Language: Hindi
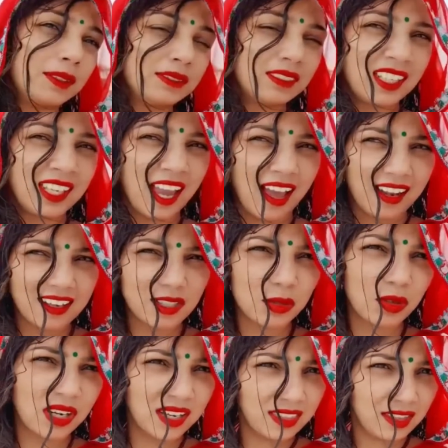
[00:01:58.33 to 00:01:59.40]
ग्यारह सौ हो
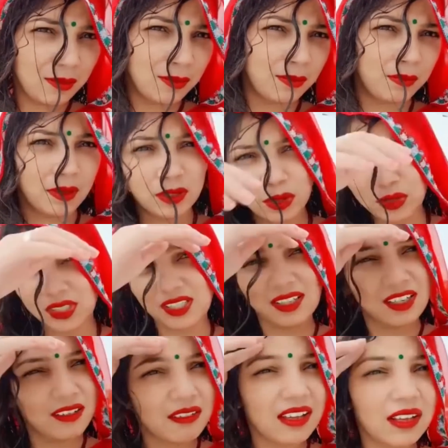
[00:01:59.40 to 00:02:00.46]
गई थी परसों
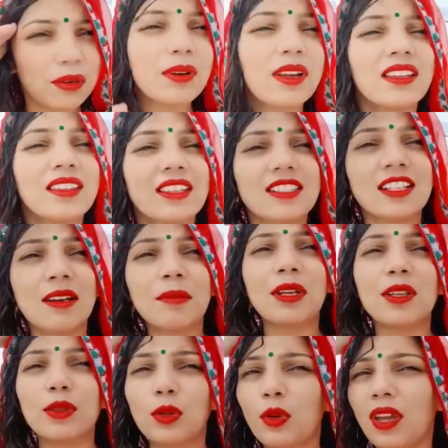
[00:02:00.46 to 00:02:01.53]
शनिवार हो गया था इसलिए मैंने
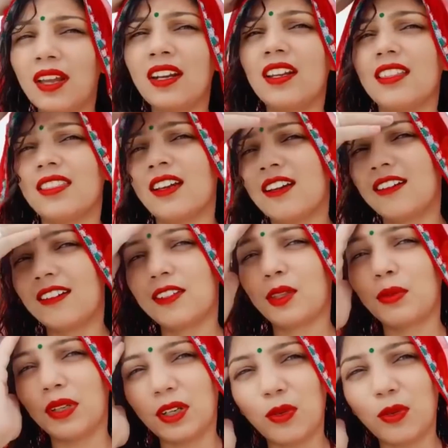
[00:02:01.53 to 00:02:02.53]
धोया नहीं था तो मैंने खूब